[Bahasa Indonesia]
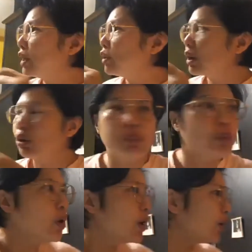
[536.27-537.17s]
orang lumpuh.
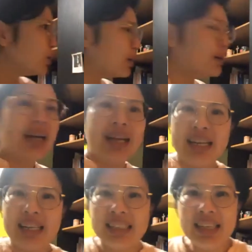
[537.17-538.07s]
Oh, lu tahu?
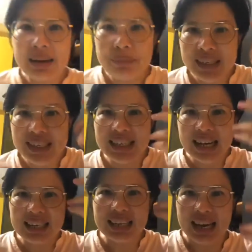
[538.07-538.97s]
Dia
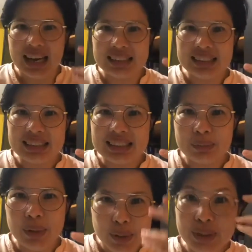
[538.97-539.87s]
mendengarkan, waktu
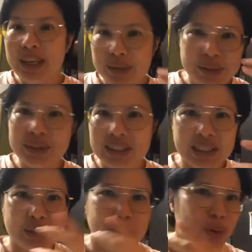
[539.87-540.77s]
dia duduk di situ,
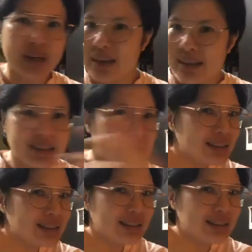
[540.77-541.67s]
orang
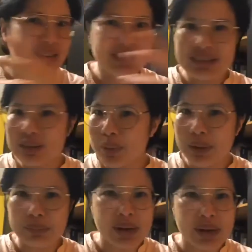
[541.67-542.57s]
keluar
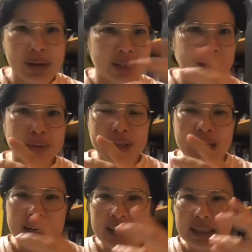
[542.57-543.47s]
masuk
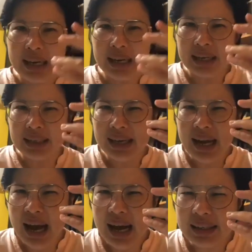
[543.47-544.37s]
dan dia
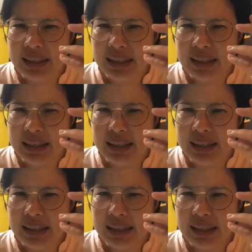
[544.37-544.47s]
hari